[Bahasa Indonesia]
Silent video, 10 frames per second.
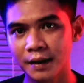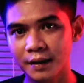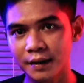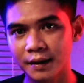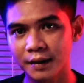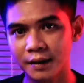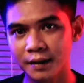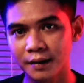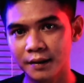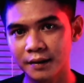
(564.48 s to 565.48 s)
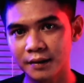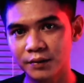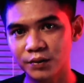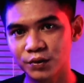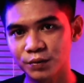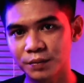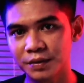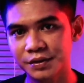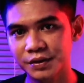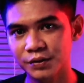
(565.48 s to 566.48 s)
ada untuk
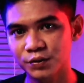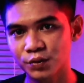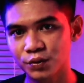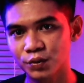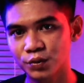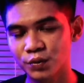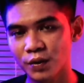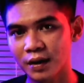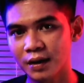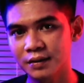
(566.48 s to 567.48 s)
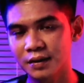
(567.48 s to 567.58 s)
membersihkan sudut-sudut ruangan.